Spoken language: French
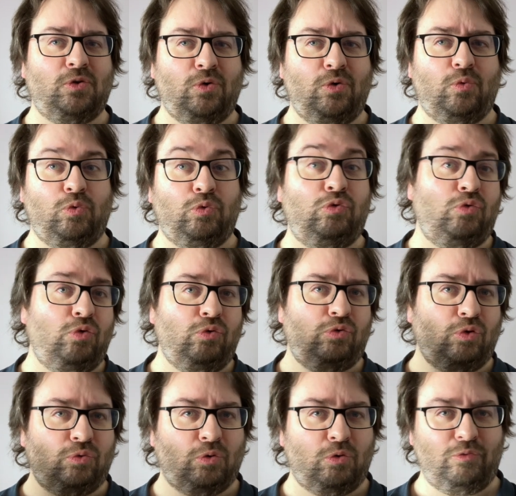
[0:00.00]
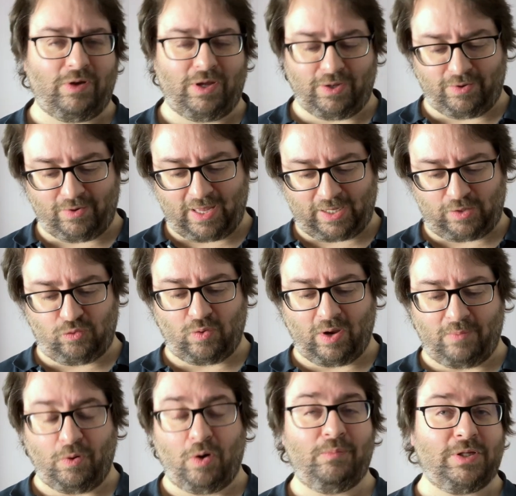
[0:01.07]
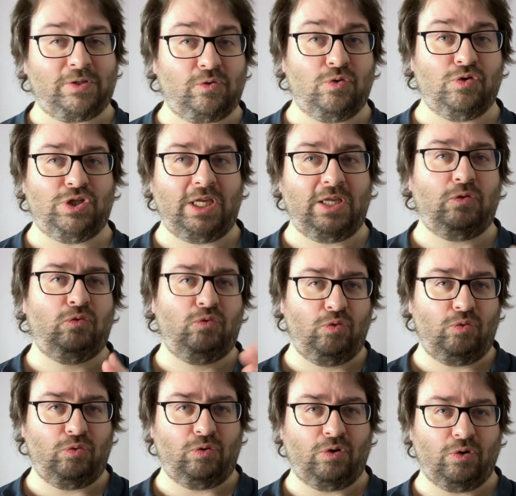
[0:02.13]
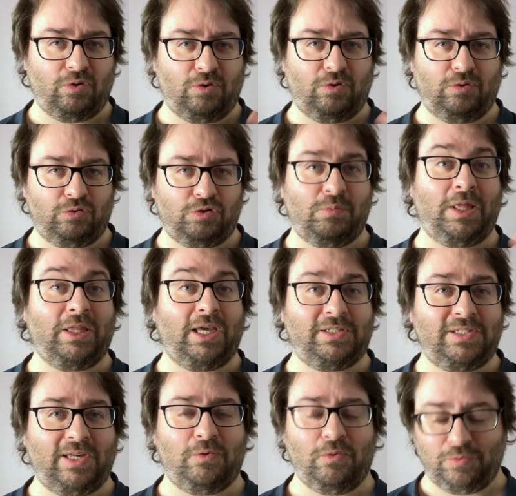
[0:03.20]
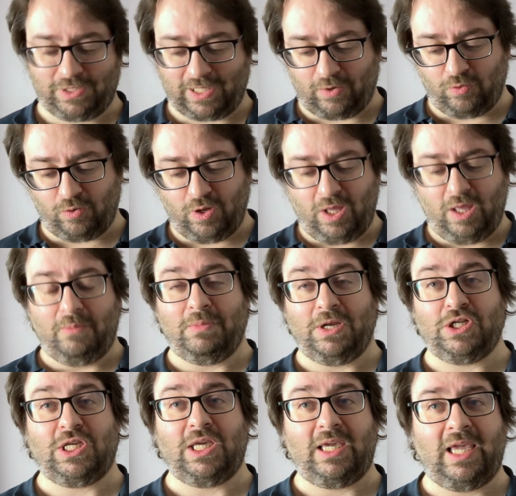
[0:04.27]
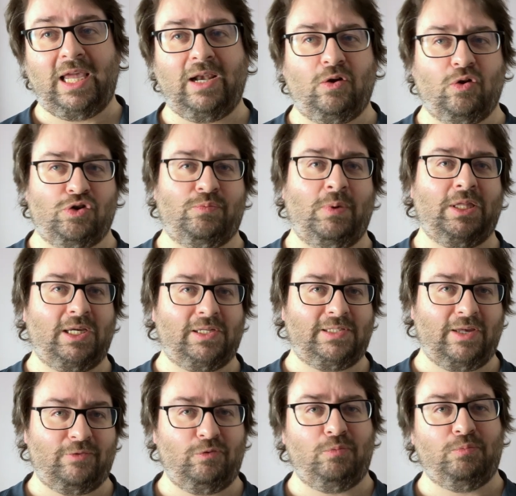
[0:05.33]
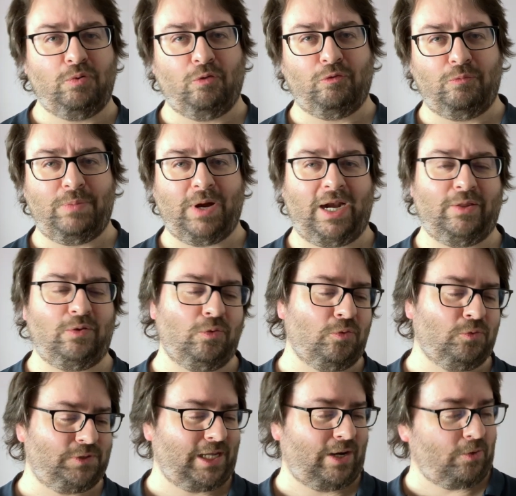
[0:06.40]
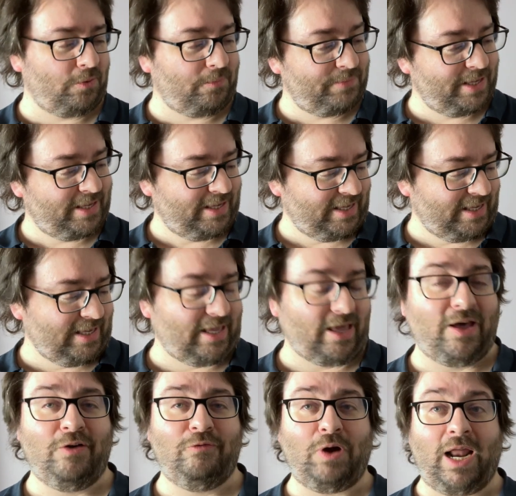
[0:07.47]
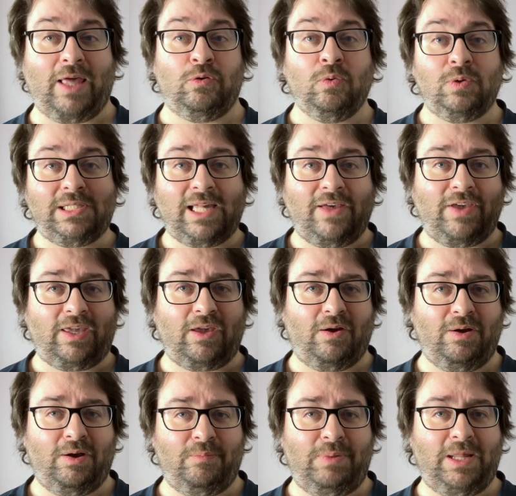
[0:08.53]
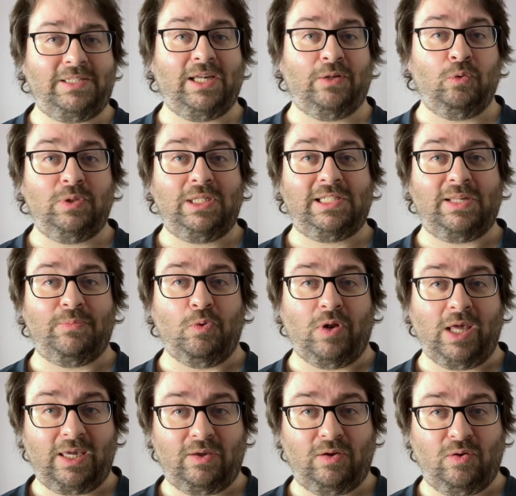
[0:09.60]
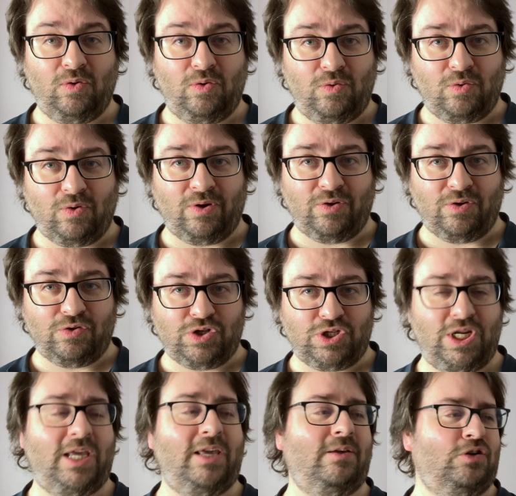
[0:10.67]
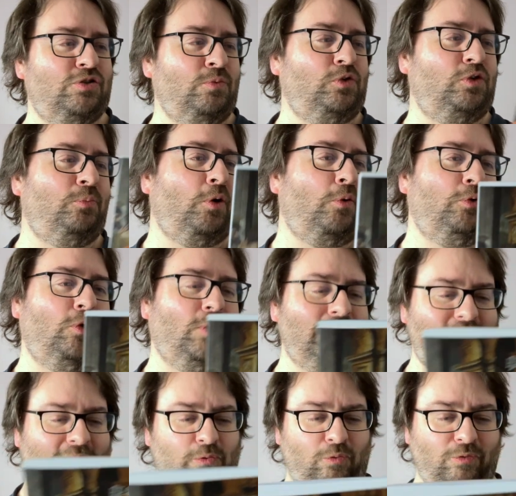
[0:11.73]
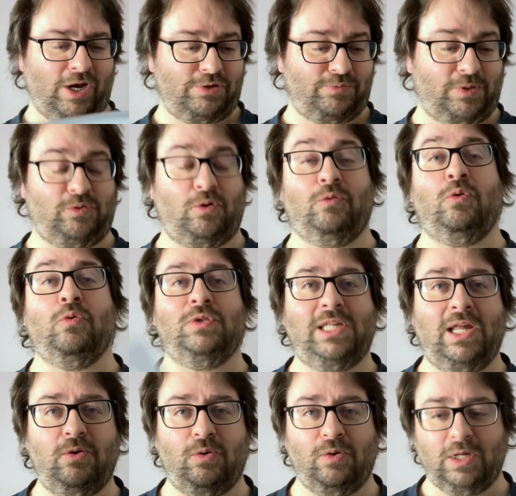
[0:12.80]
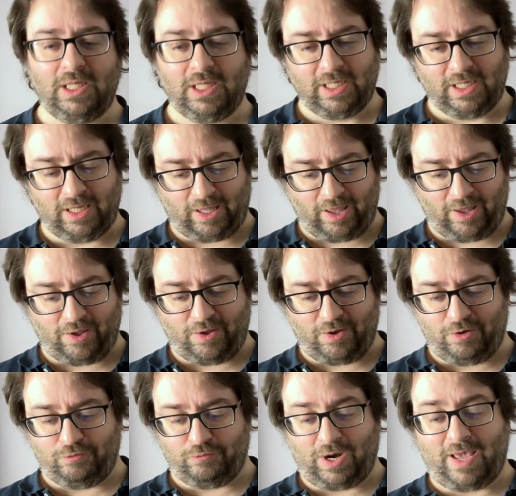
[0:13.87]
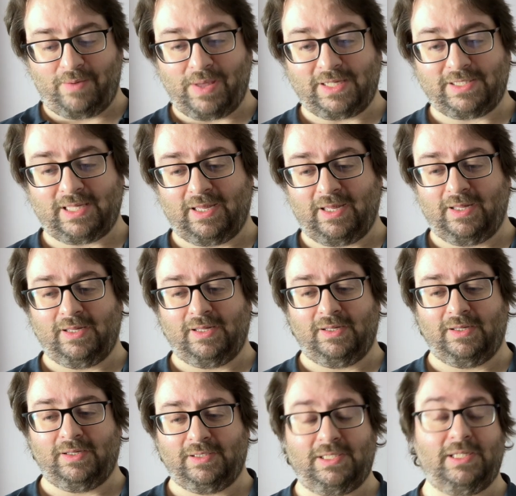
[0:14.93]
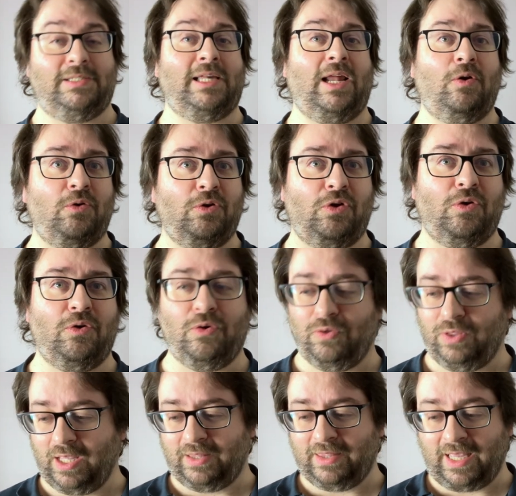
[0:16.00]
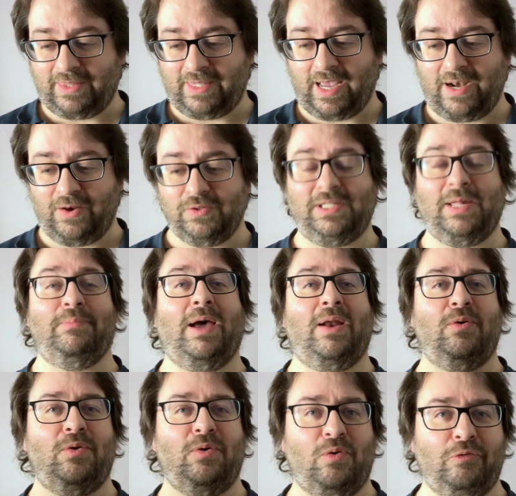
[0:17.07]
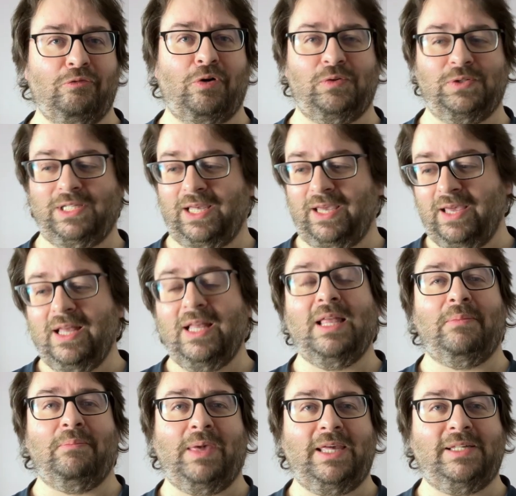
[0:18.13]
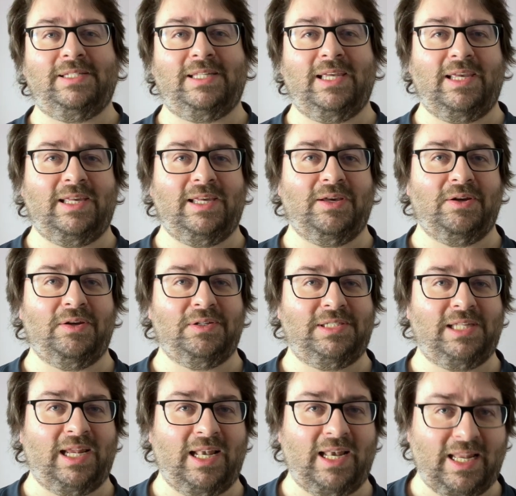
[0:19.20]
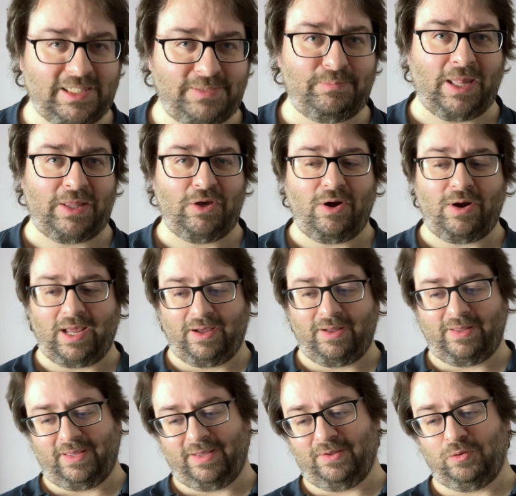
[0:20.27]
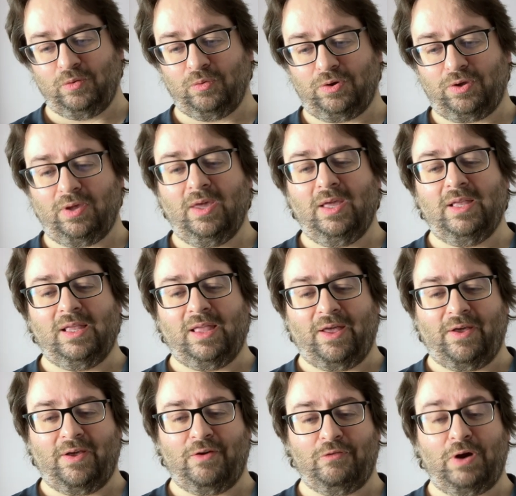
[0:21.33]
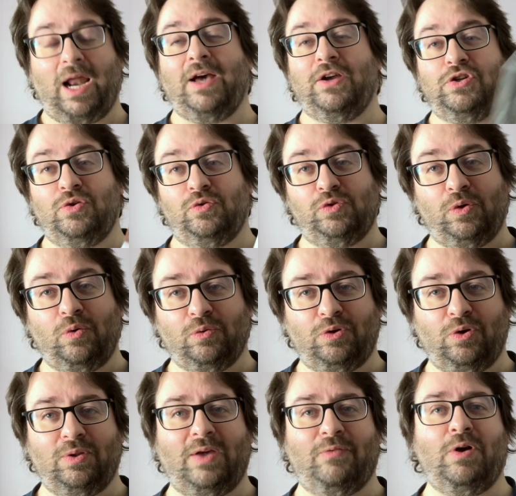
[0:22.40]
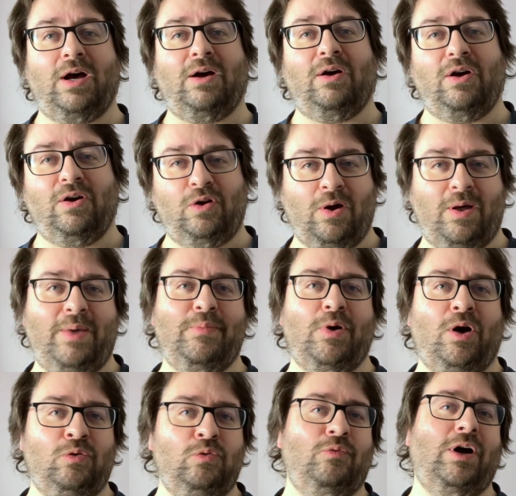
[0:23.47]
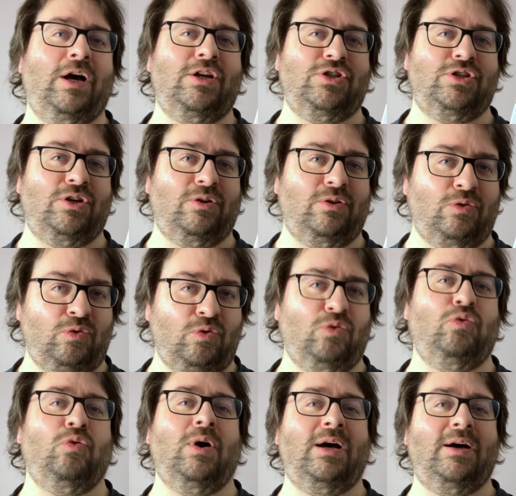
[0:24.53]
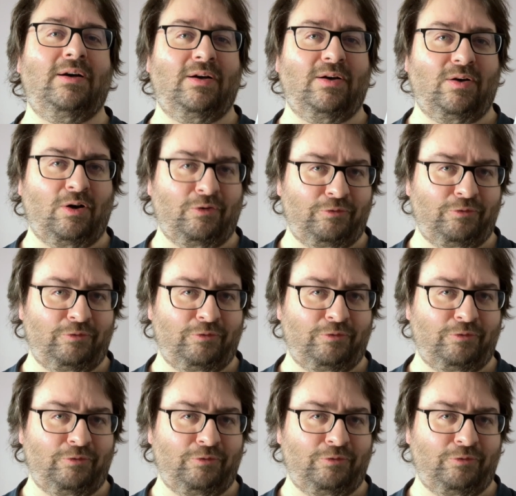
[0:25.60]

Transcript: ou tu te trouves euh, actuellement, parce que je dis tu quand je m'adresse à Gonzalo, mais je dis il quand je m'adresse à vous pour vous parler de Gonzalo. Euh, voilà, donc c'est avec un plaisir non dissimulé que j'ai, je me suis procuré cet ouvrage, parce que Gonzalo, voilà, bah, sa, langue natale, c'est pas le, français, mais c'est l'espagnol, hein. donc voilà, je suis content d'avoir quand même un ouvrage de toi en